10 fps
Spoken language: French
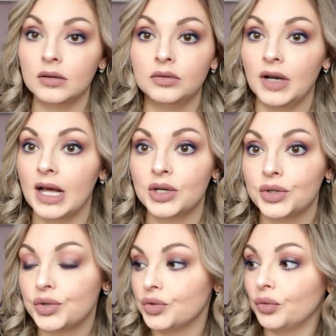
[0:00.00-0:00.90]
voilà,
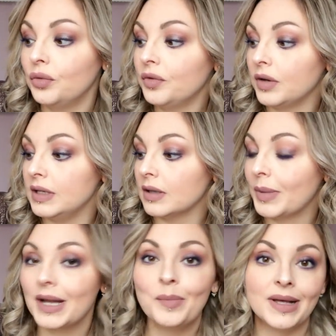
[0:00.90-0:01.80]
je, trouve qu'ils n'en
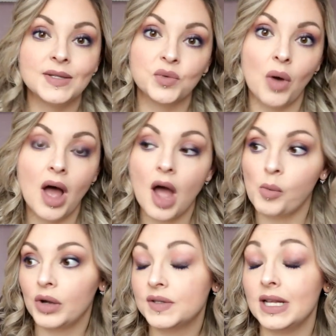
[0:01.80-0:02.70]
prennent pas soin, à
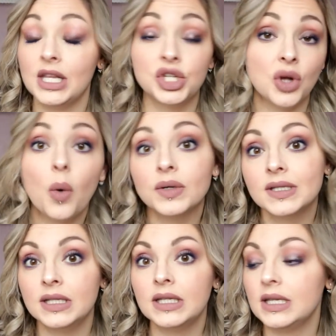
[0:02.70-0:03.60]
moins que c'est les gens
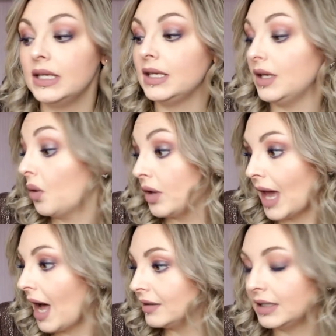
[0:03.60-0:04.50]
aussi qui,
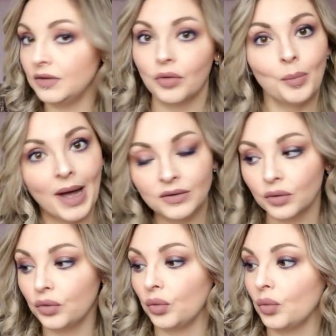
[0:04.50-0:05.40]
regardent, qui font pas
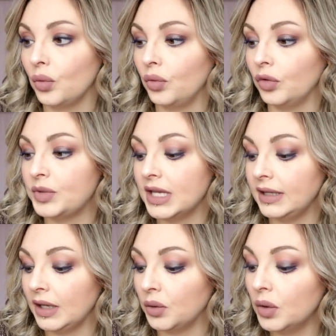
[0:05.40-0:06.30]
attention aux objets
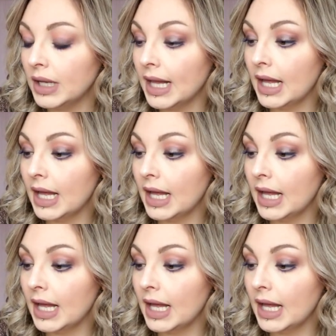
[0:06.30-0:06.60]
de déco.